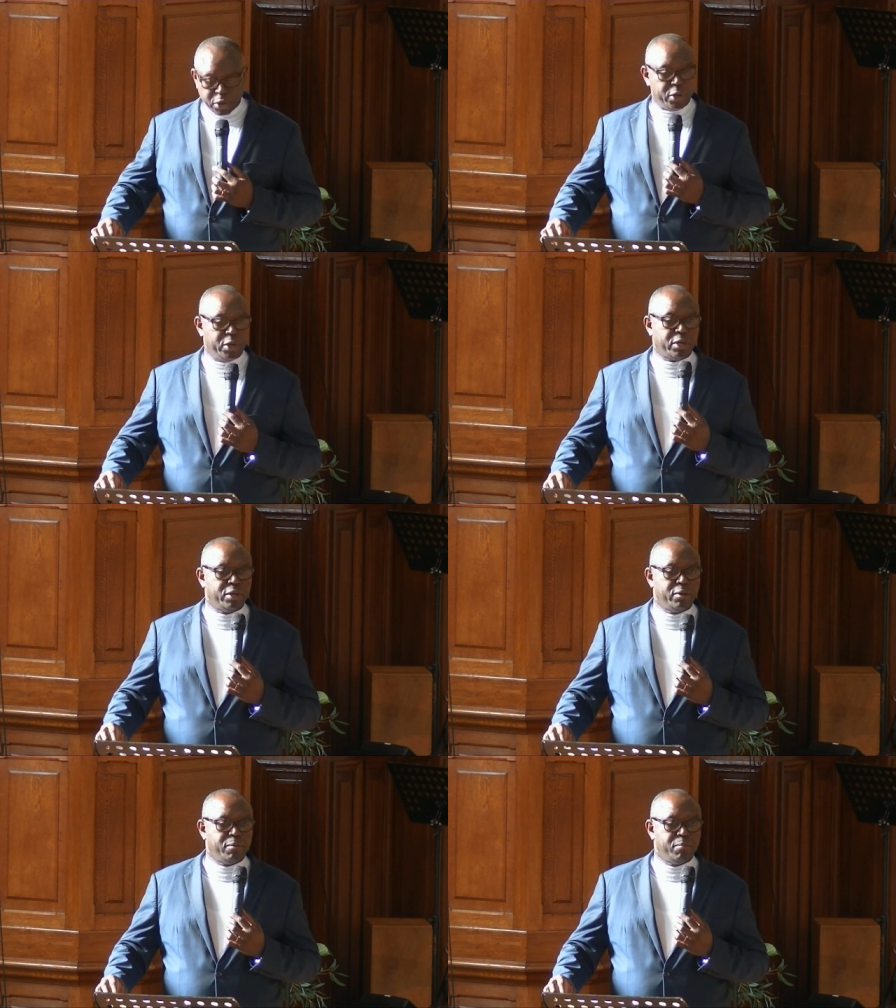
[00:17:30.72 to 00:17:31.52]
au
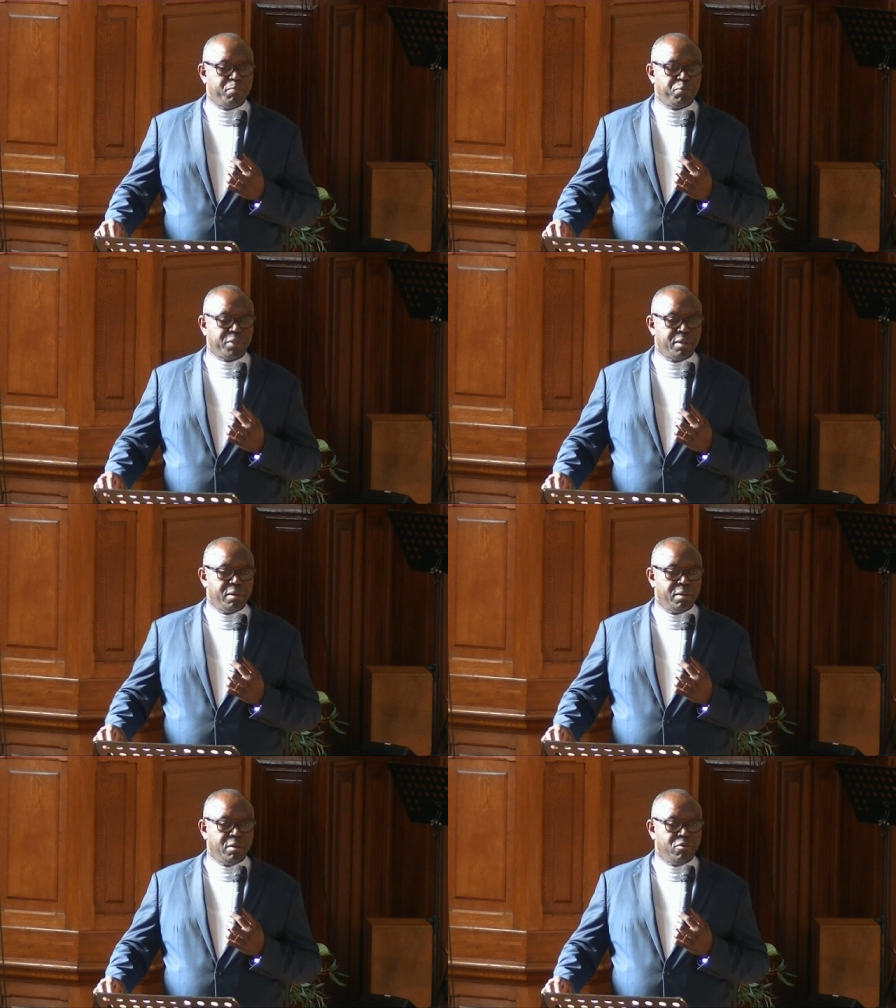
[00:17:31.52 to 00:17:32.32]
cœur.
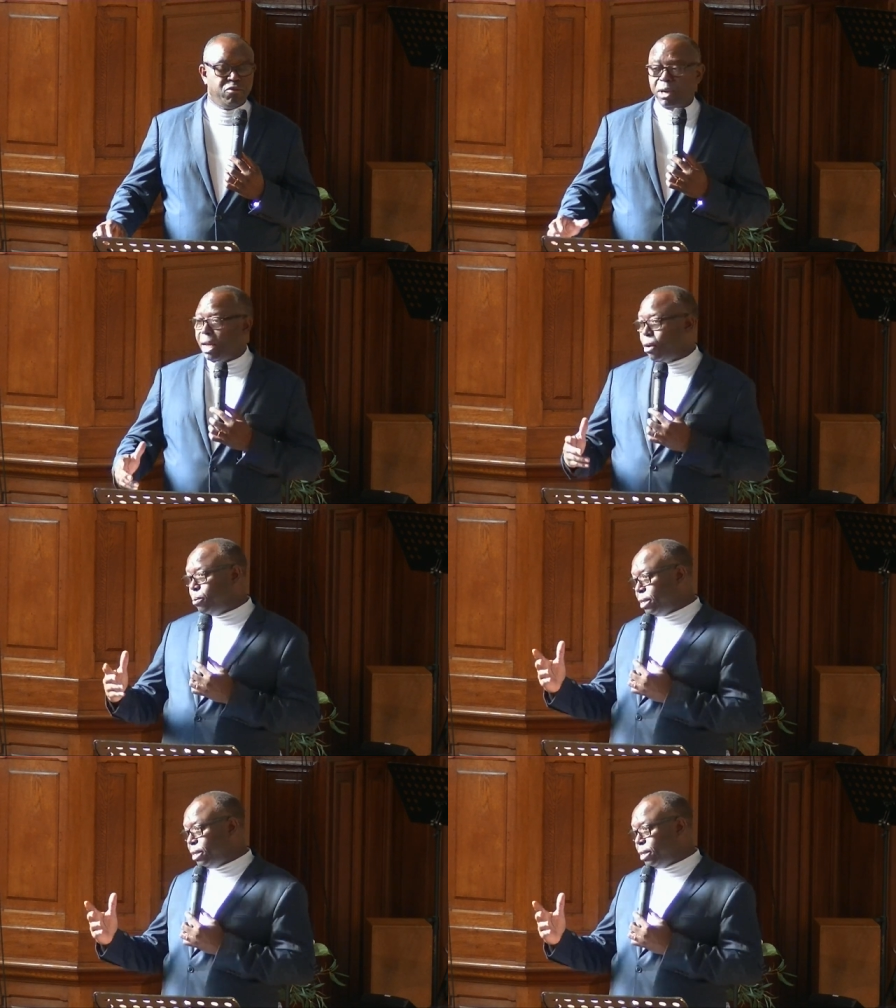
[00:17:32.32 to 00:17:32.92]
Voilà le